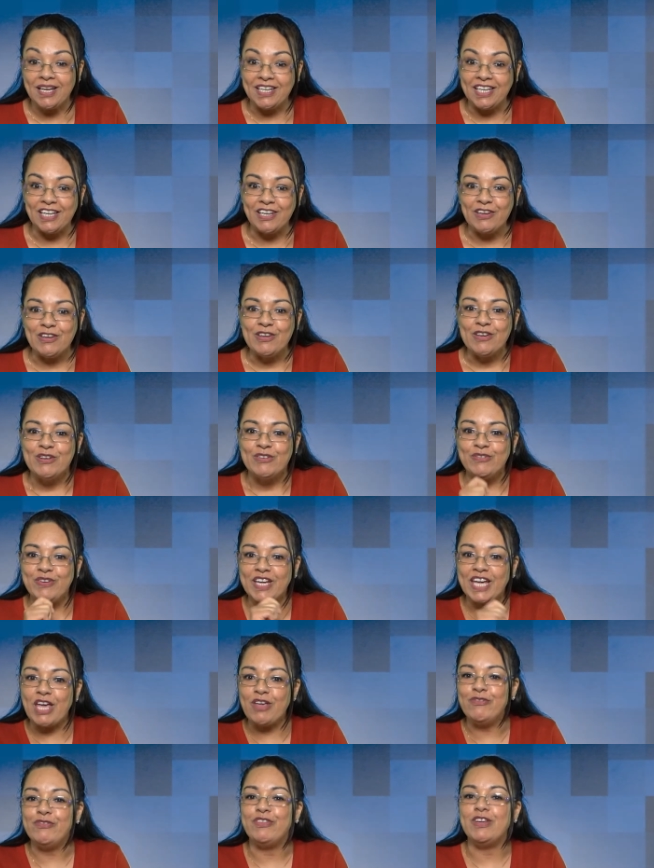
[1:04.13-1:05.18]
aí,
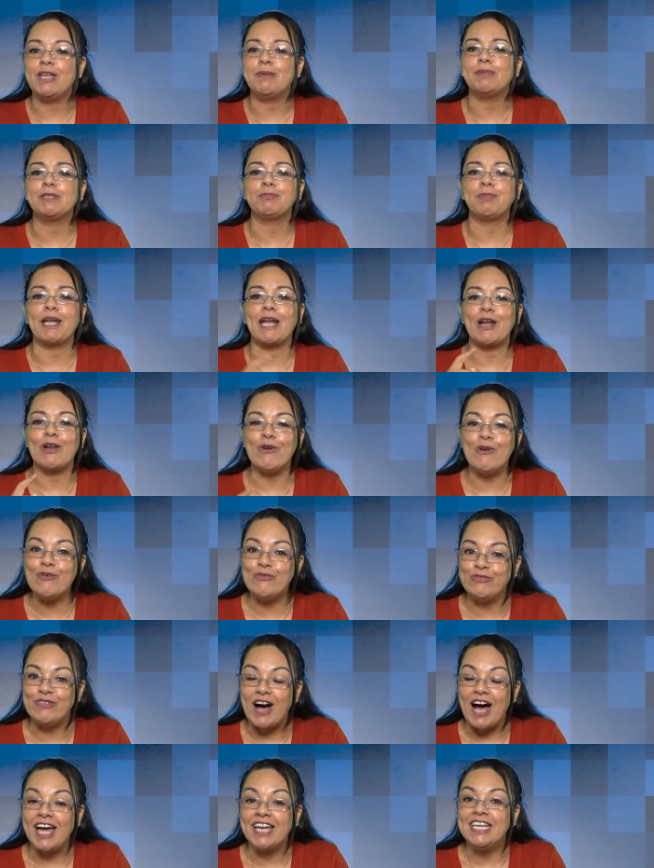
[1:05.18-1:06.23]
fiquem firmes para
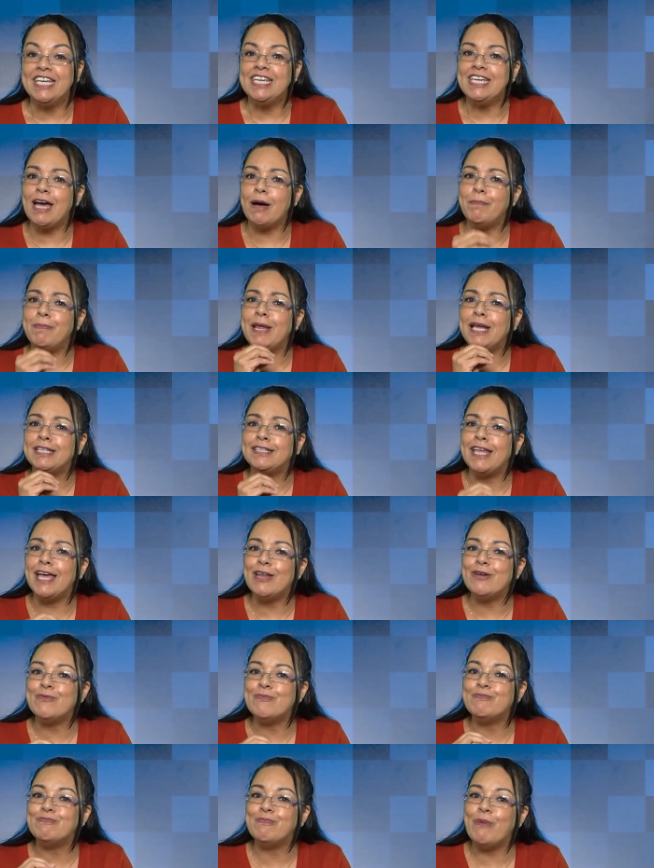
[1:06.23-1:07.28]
louvar e
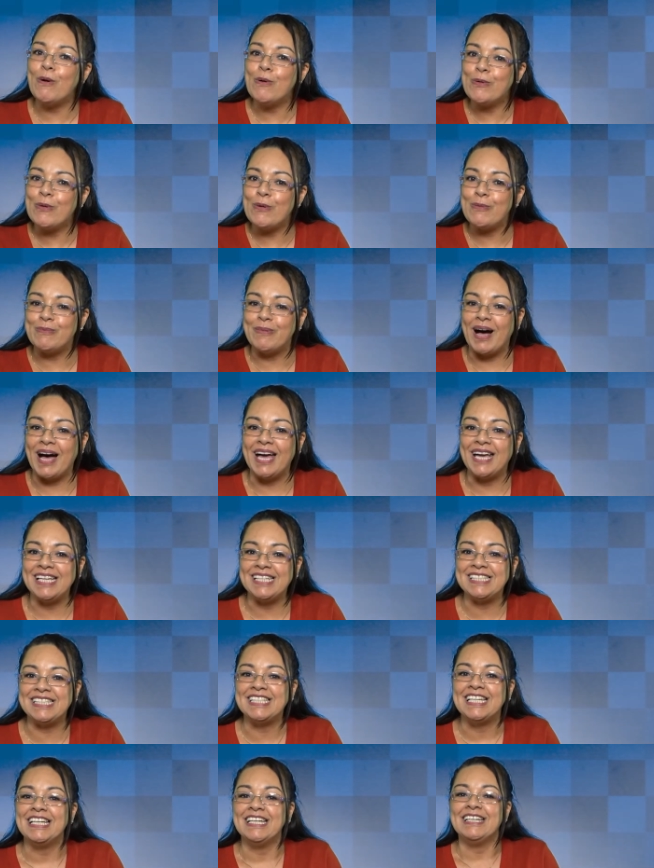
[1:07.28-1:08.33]
aprender um pouco mais
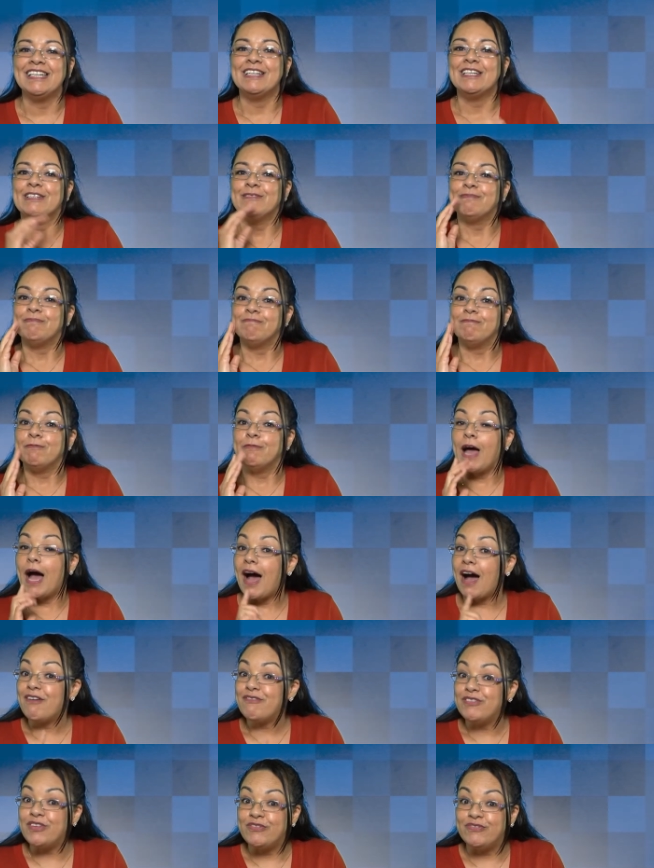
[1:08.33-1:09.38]

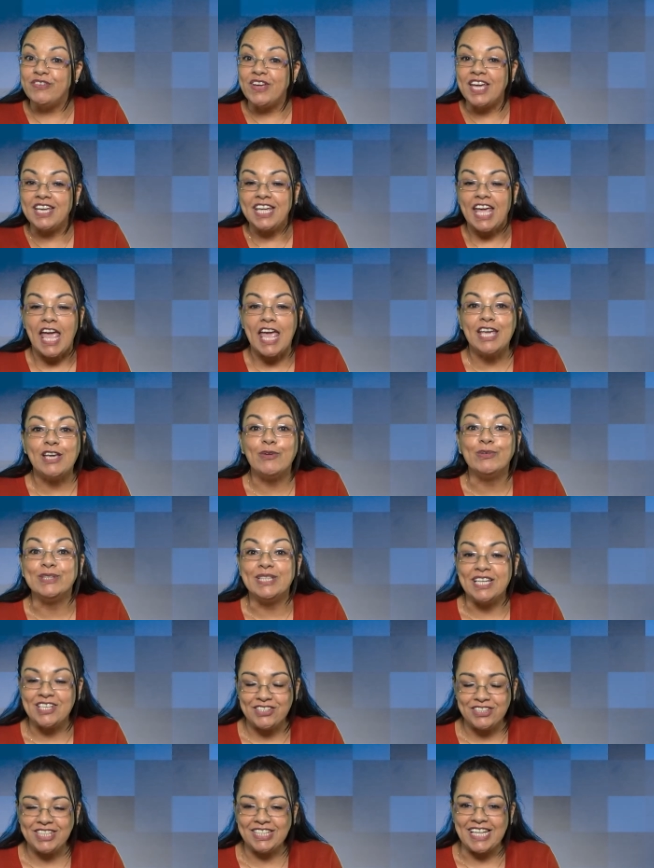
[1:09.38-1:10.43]
a viver em
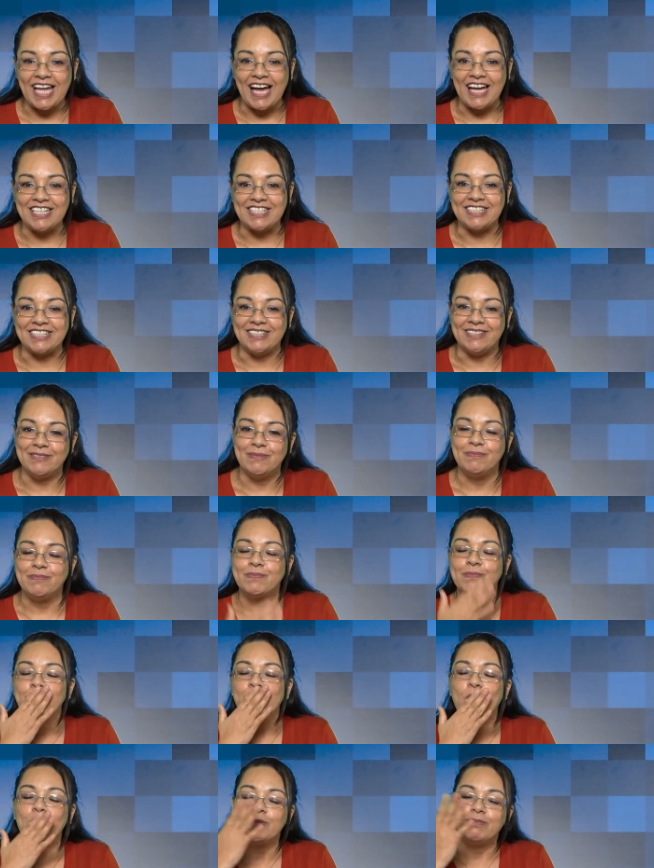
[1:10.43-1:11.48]
honestidade.
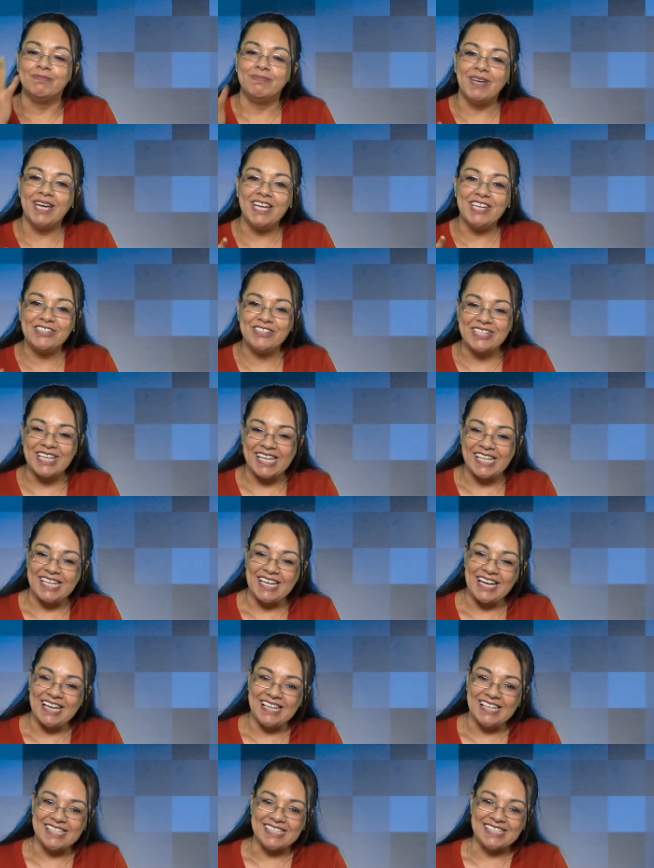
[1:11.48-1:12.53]
Beijo,
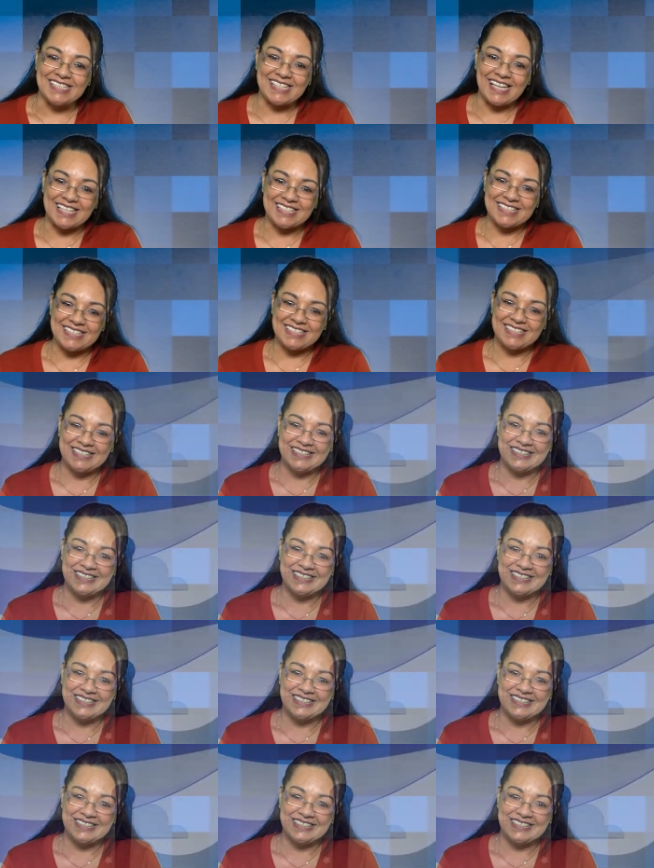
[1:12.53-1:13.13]
crianças!